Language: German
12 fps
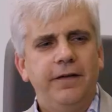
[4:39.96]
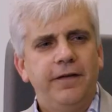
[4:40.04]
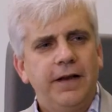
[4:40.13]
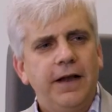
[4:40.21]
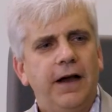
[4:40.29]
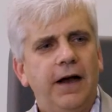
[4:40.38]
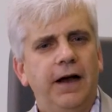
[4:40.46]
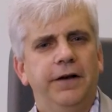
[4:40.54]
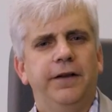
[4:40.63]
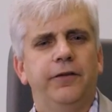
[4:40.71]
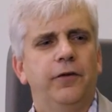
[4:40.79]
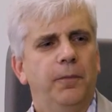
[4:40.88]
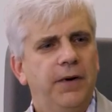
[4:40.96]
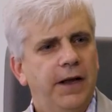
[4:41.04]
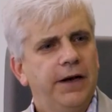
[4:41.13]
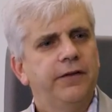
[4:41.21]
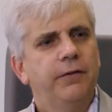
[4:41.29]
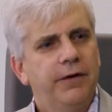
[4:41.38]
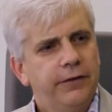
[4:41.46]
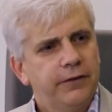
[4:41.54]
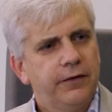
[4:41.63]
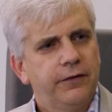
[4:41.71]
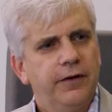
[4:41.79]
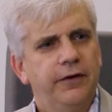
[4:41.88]
Die CRA, das Compliance
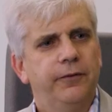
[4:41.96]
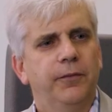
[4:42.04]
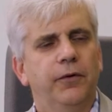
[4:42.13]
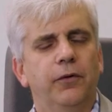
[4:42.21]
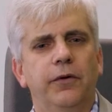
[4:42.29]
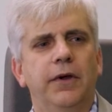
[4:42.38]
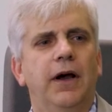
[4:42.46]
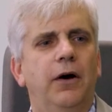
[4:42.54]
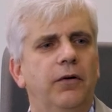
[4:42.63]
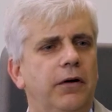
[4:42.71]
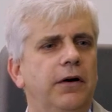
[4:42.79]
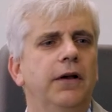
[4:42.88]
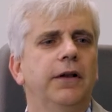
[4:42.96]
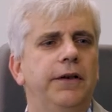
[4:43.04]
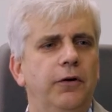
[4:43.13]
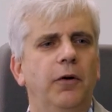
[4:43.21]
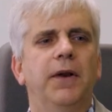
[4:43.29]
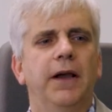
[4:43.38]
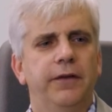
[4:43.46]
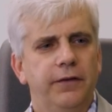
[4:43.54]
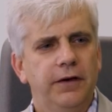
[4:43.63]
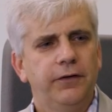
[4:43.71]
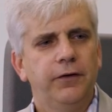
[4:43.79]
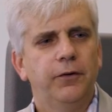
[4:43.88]
Risk Assessment oder auch die
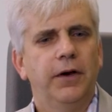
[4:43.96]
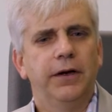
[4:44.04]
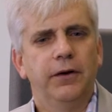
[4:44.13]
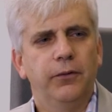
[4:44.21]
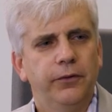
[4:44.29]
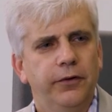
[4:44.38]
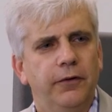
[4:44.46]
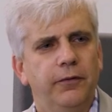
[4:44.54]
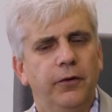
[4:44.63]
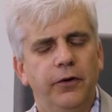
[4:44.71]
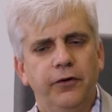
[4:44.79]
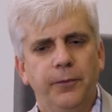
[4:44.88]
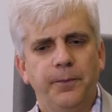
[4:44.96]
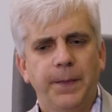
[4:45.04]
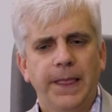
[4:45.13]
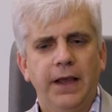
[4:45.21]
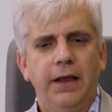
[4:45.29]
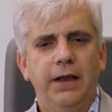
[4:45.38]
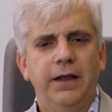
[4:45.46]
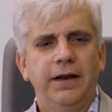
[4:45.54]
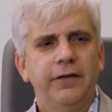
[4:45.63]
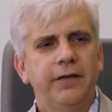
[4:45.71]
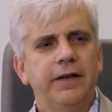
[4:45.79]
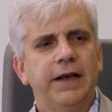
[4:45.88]
Compliance-Risikoanalyse auf Deutsch.
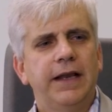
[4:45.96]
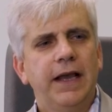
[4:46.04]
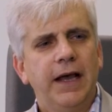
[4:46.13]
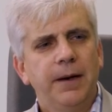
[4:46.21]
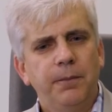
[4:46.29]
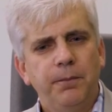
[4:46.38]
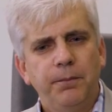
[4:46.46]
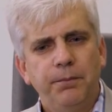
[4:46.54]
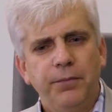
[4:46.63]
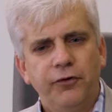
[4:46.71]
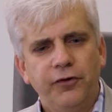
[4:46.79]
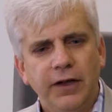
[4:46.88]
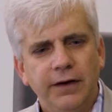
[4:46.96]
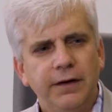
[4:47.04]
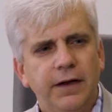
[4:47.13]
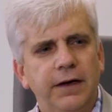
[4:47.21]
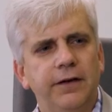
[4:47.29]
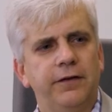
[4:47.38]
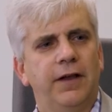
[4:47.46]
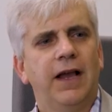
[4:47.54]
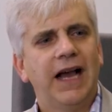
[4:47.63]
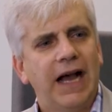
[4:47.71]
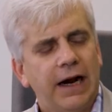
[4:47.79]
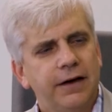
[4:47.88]
Äh, das ist der Kernbestandteil des
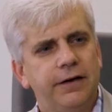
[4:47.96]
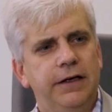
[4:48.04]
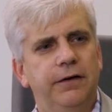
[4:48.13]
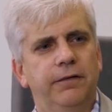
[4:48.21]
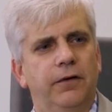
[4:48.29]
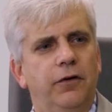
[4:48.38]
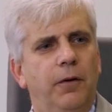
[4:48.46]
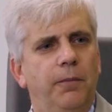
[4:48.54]
aktiven